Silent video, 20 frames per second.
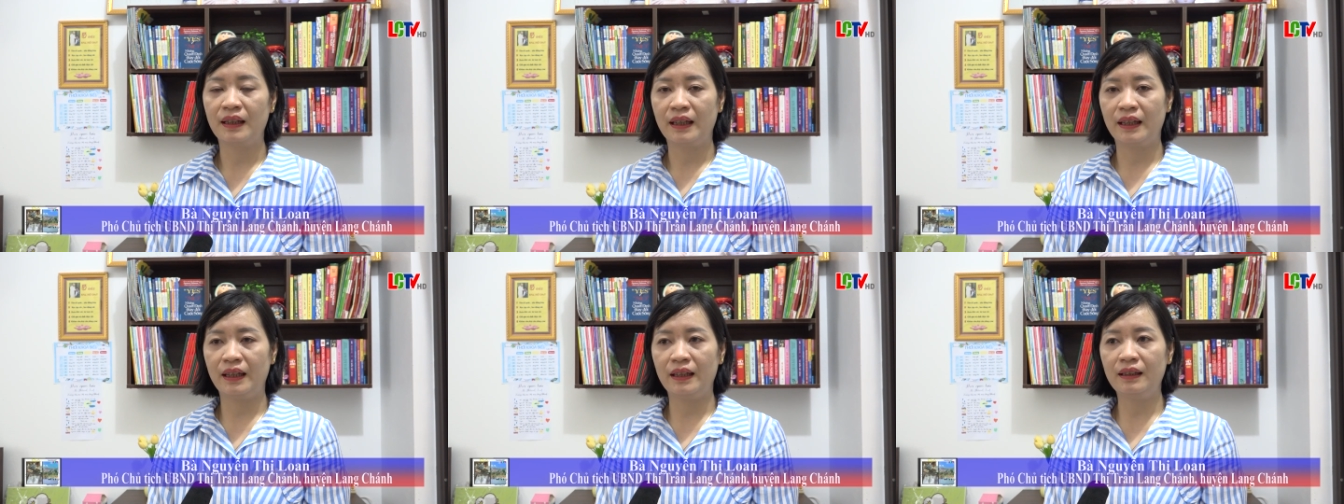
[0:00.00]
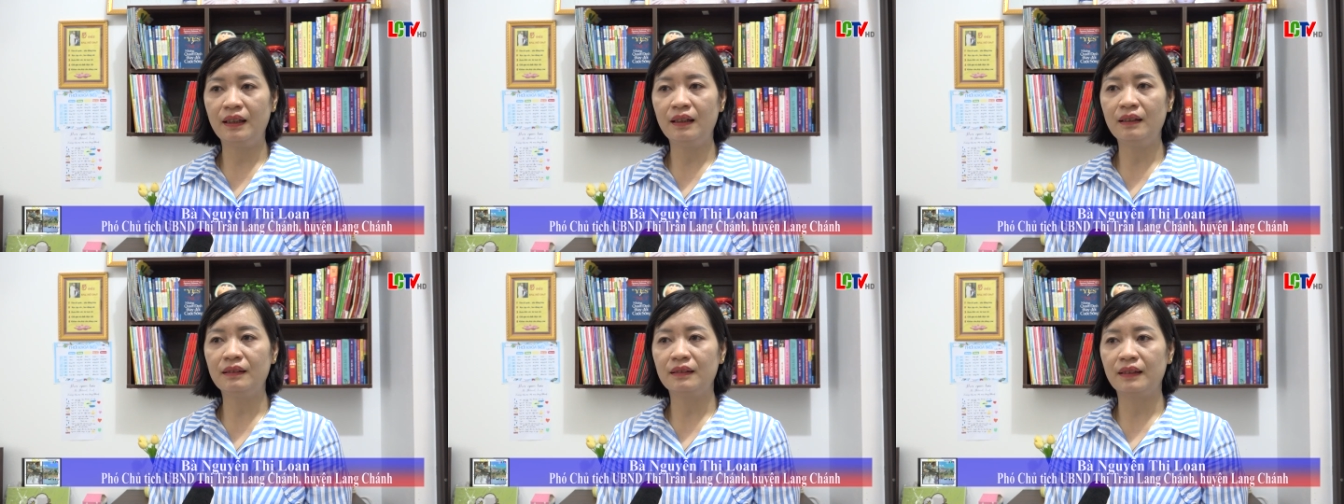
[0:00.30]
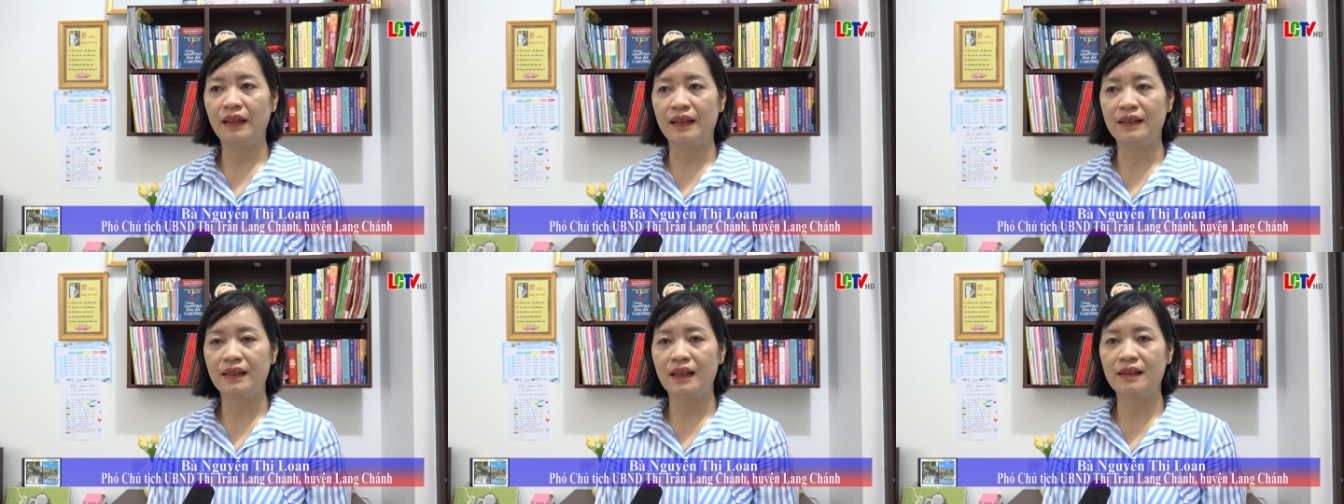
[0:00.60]
ý thức
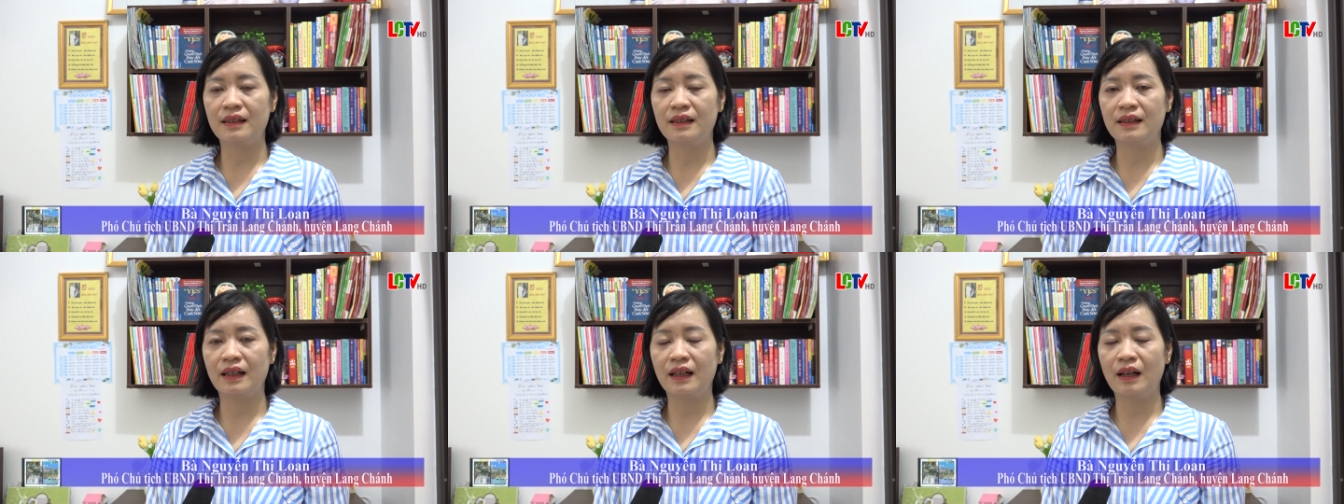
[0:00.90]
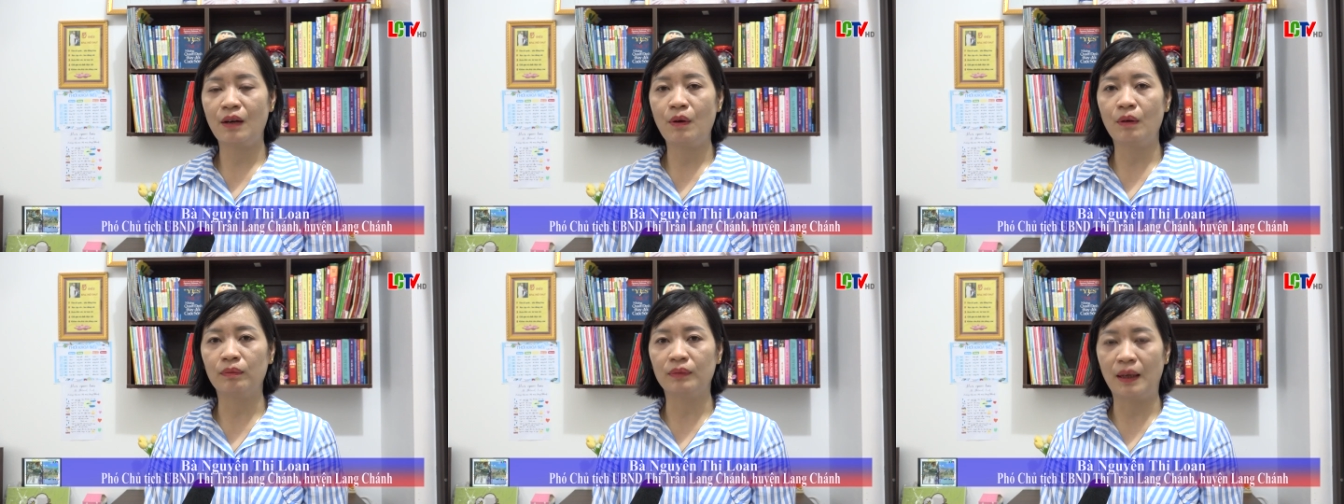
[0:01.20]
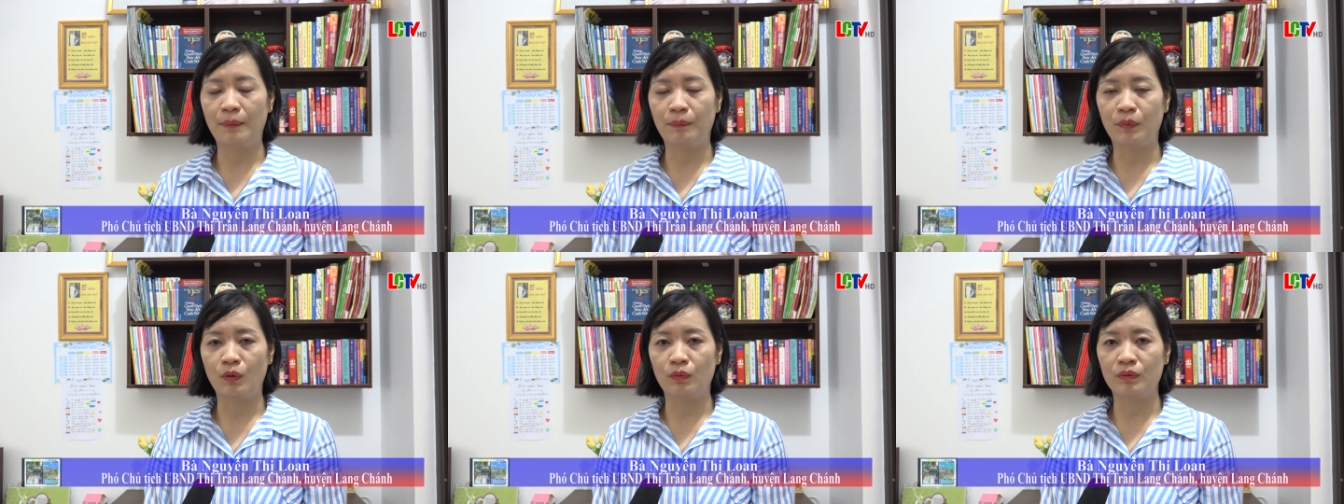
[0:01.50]
để xây dựng cái góc học
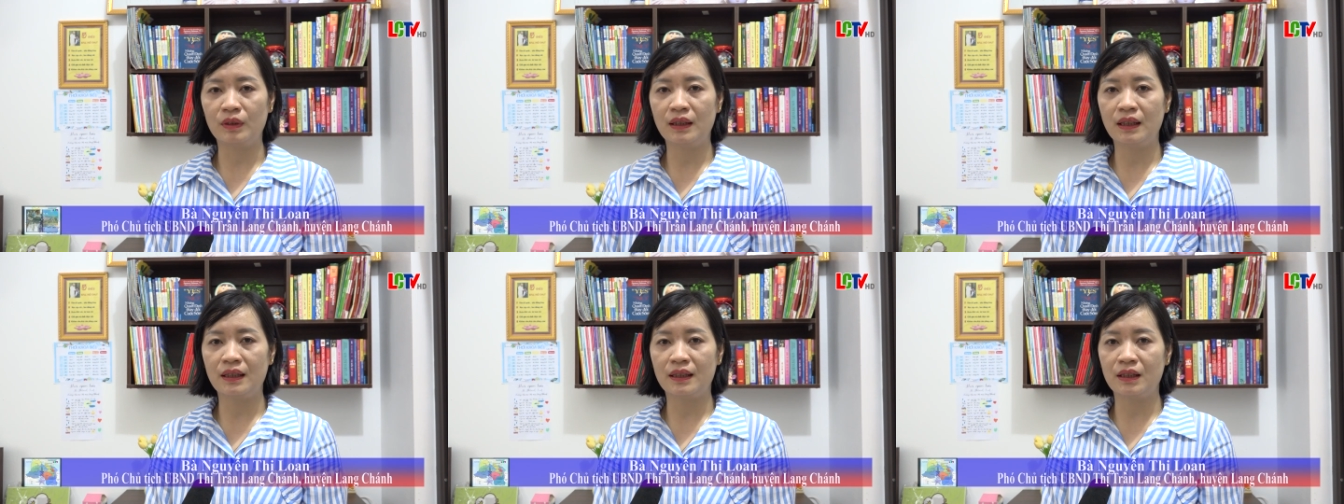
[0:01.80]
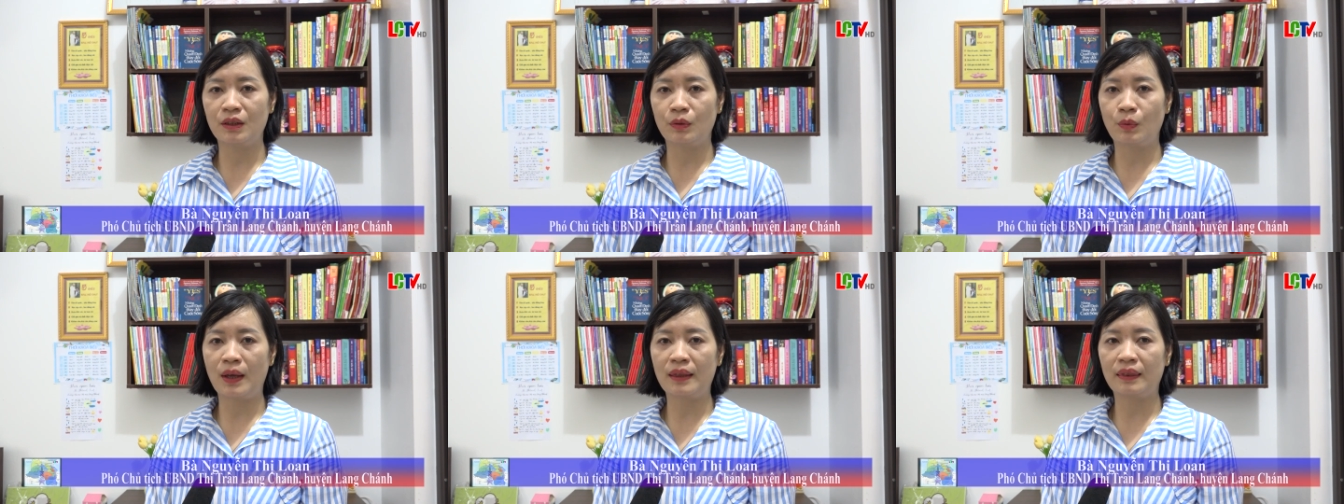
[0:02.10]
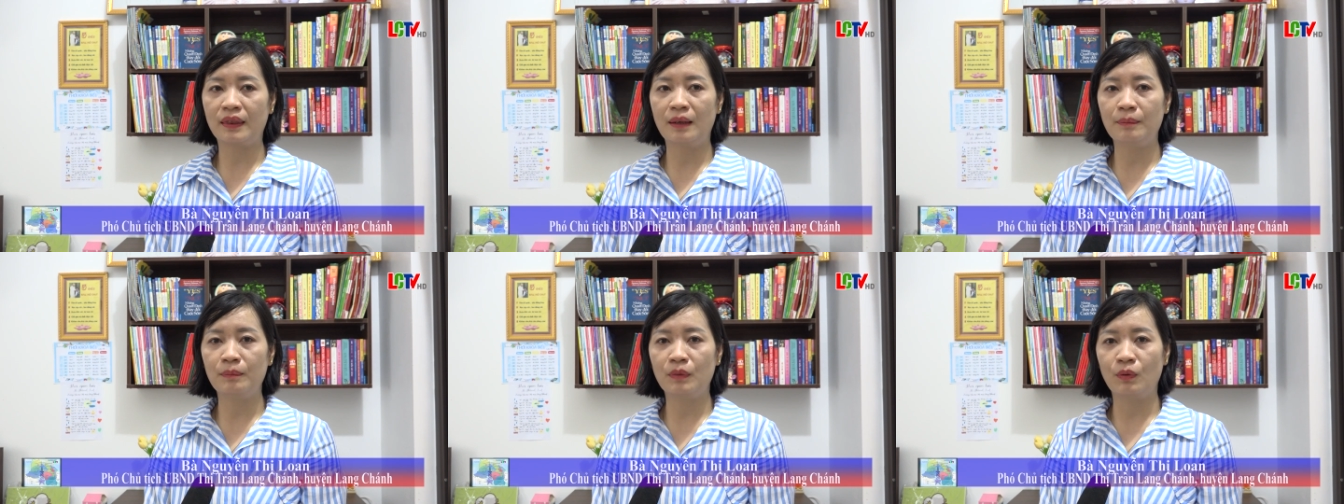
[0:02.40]
tập cũng như là sự quan
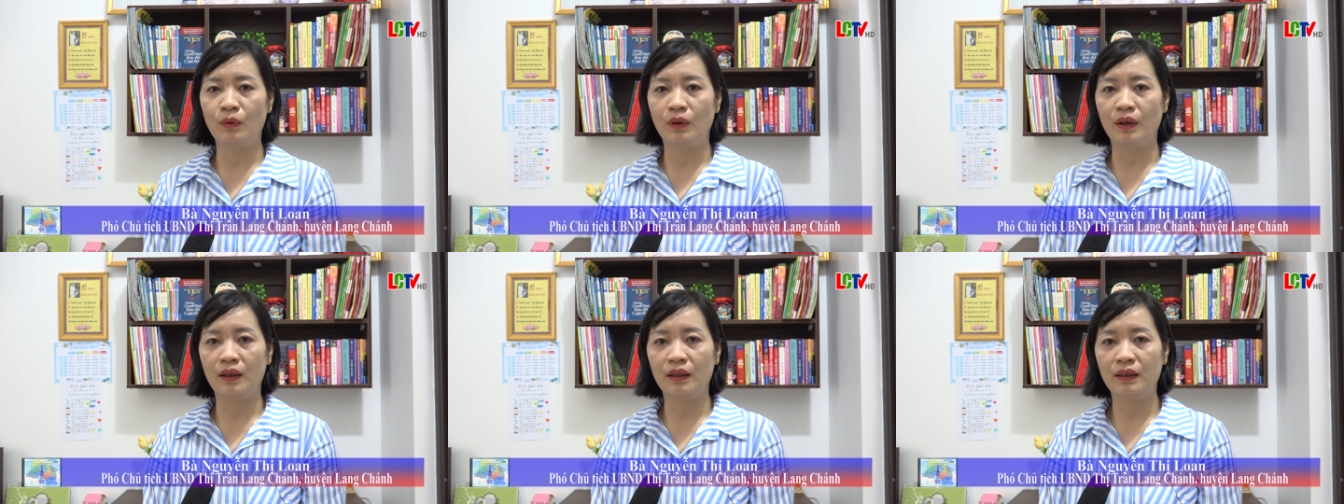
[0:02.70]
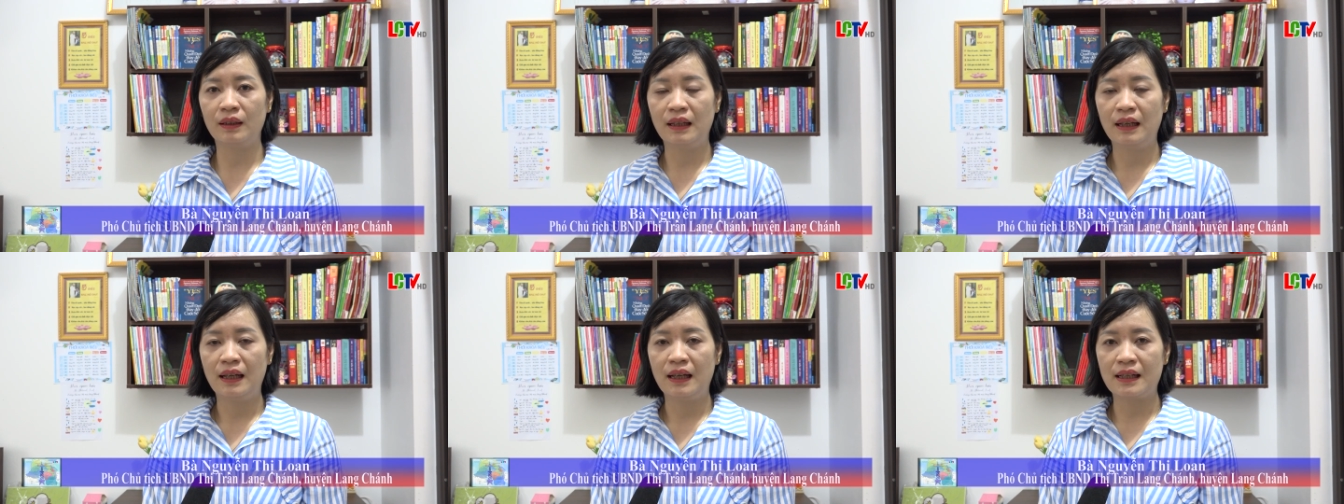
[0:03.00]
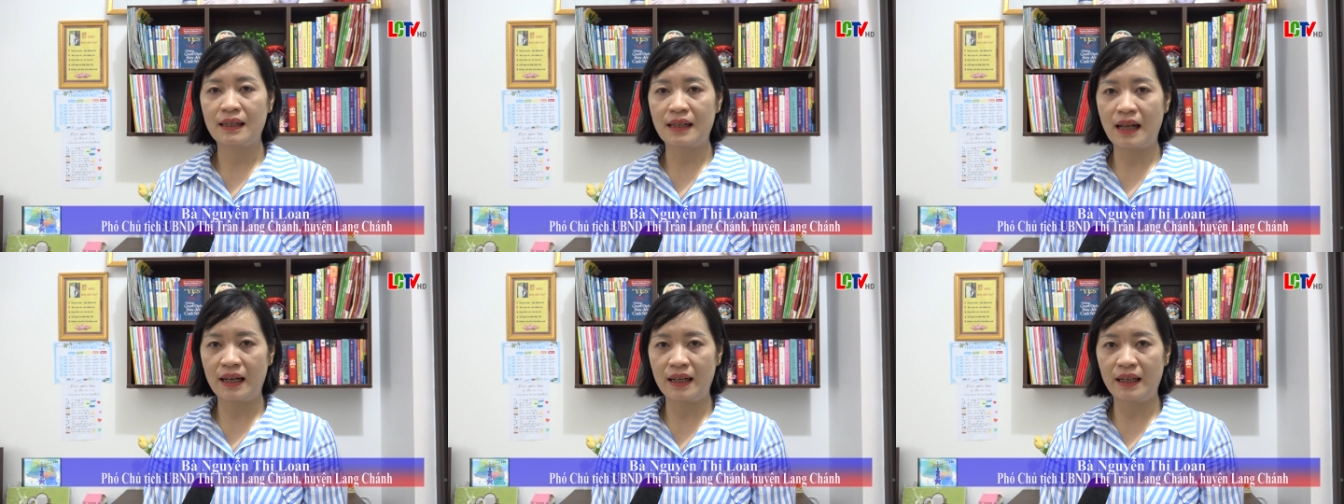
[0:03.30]
tâm của
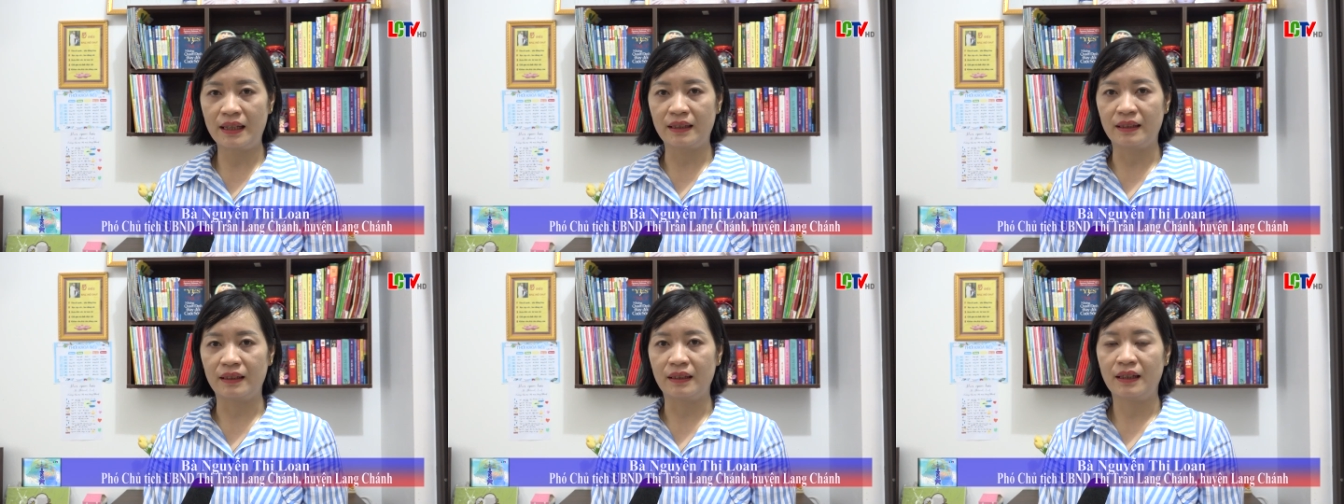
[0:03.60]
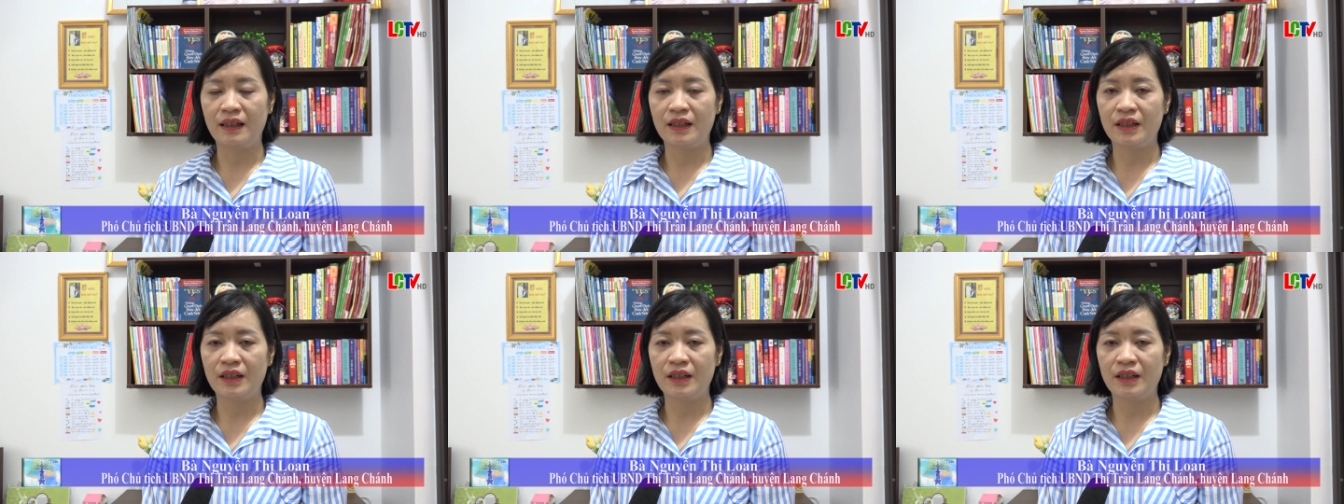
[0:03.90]
gia đình,